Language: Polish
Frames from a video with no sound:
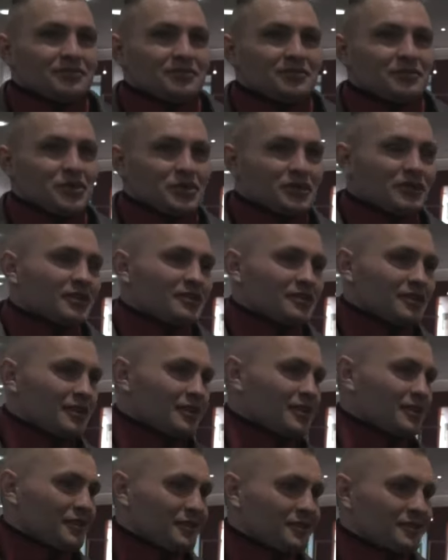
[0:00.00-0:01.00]
Myślę,
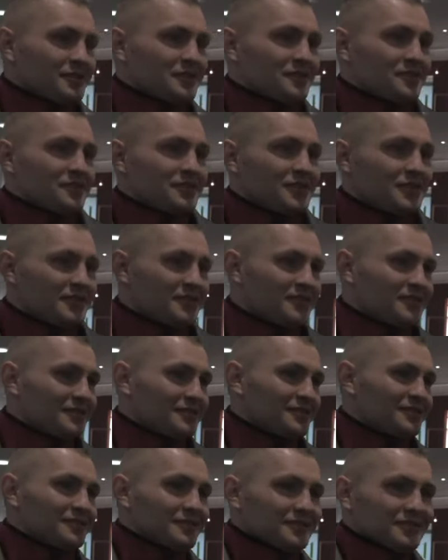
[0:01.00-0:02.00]
że
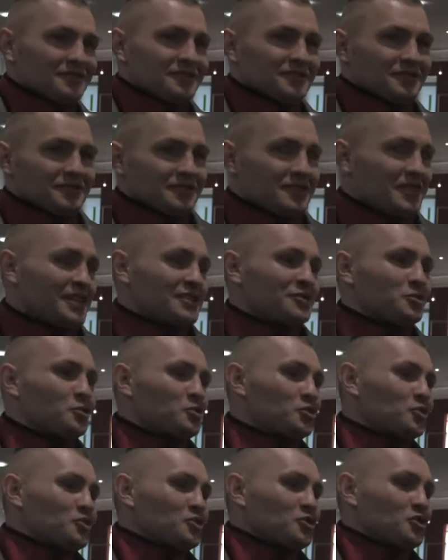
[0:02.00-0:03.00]
nie jest
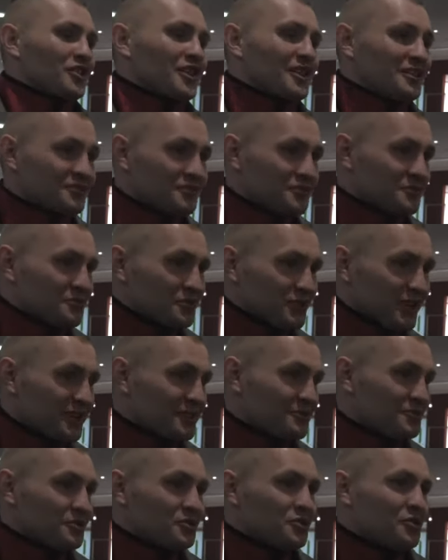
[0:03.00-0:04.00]
dużo silniejszym czy
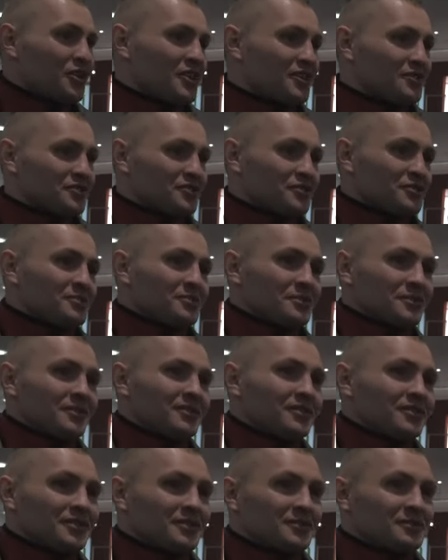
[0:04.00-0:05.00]
jakimś silniejszym
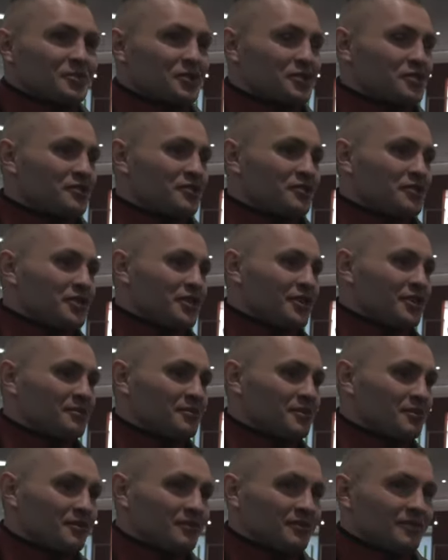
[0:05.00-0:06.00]
y,
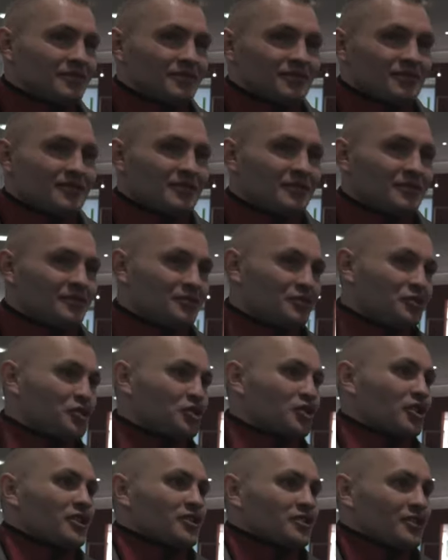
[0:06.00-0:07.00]
przeciwnikiem
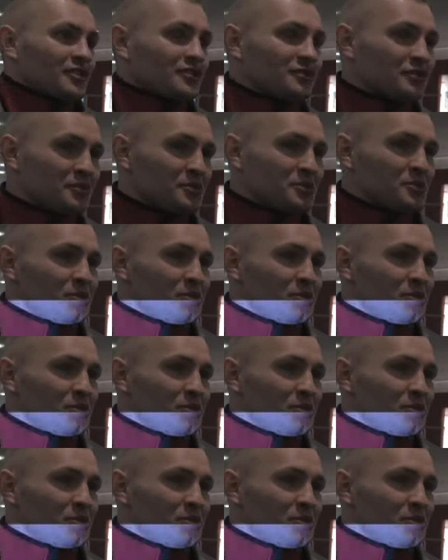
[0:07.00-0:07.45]
niż reszta, z którymi